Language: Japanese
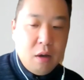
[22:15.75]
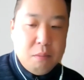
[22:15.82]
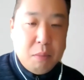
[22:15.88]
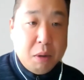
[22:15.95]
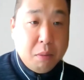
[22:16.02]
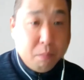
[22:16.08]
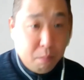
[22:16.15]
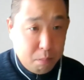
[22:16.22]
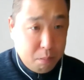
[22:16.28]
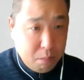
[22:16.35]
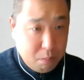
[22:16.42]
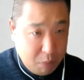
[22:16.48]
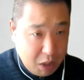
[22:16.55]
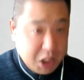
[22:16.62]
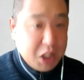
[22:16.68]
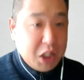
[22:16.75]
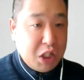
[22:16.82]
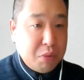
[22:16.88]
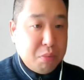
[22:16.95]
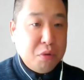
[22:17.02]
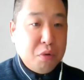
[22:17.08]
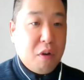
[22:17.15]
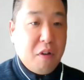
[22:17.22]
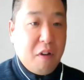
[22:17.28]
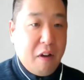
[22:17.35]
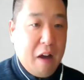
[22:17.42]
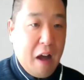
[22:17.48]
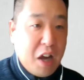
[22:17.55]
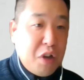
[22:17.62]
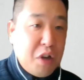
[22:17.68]
まあ、まさに自分の
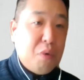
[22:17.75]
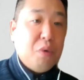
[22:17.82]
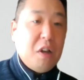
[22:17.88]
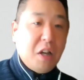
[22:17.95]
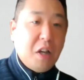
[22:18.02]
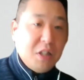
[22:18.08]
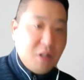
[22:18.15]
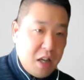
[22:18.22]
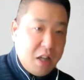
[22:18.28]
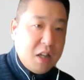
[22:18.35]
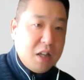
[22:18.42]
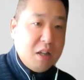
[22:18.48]
家業でですね